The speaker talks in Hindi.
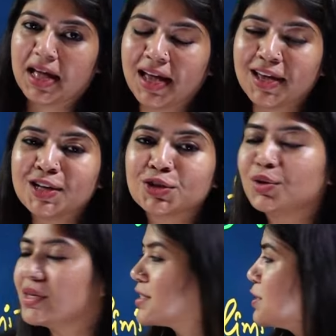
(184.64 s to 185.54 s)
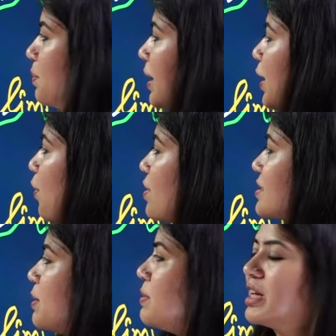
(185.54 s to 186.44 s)
है तो इसमें और
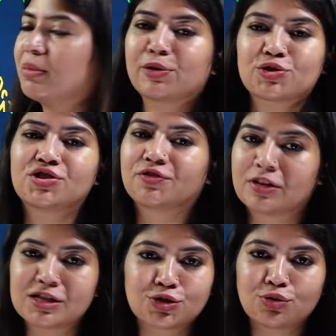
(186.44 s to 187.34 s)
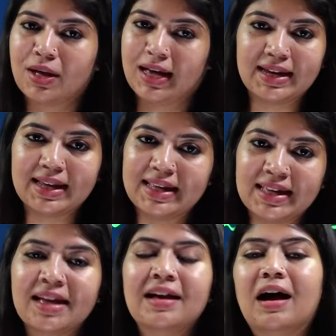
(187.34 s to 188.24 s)
सीबीटी में कुछ डिफरेंस तो है
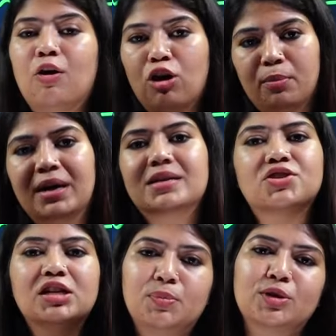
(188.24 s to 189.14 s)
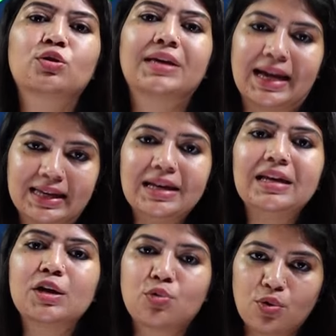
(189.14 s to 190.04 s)
नहीं ओएमआर शीट में तो क्या ही
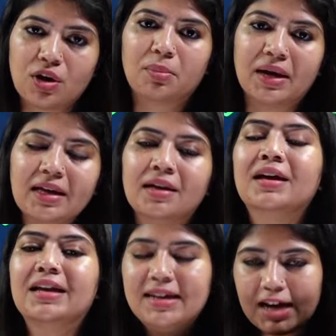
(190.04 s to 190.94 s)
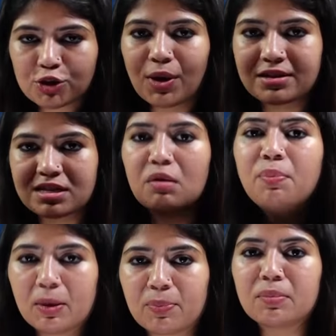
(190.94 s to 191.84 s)
लीक होगा भाई लीक तो एक्चुअल में
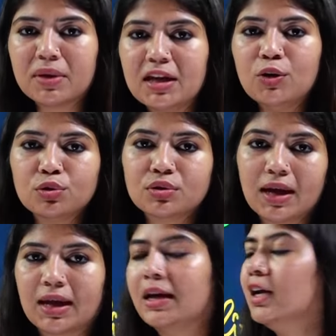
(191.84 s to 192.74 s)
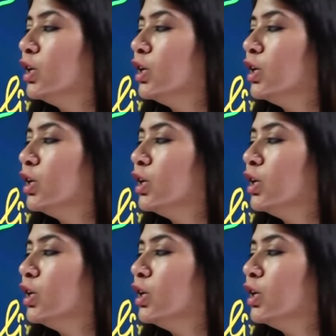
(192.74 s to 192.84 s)
पेपर में ही होता है